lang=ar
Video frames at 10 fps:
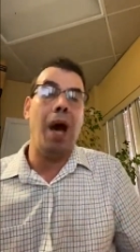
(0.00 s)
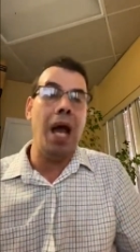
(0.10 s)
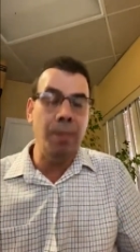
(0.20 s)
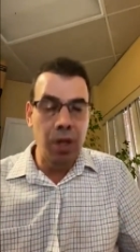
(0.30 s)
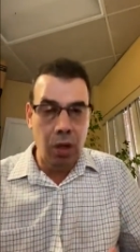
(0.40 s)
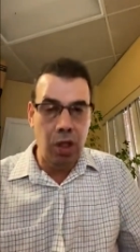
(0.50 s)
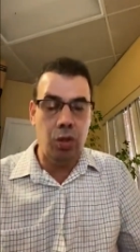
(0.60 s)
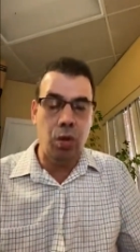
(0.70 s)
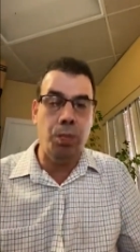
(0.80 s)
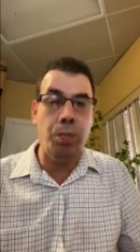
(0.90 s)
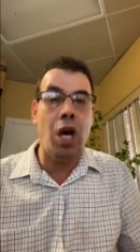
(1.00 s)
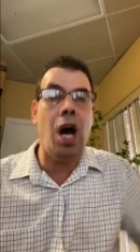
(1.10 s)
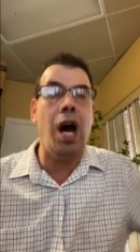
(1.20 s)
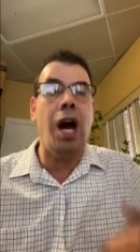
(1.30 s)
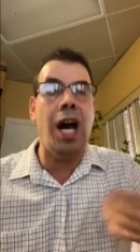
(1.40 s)
هل بتحسوا
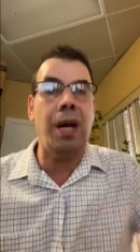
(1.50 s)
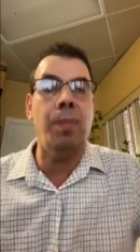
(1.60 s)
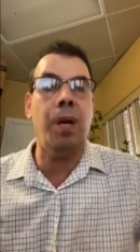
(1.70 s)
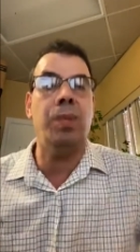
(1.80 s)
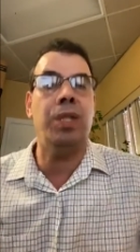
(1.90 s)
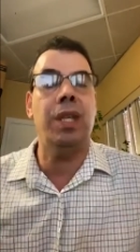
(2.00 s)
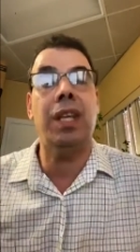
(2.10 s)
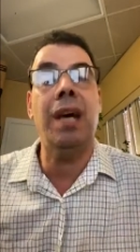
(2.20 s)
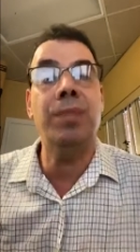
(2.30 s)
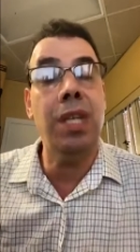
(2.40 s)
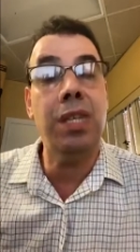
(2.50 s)
براحة أكبر باستخدام زيت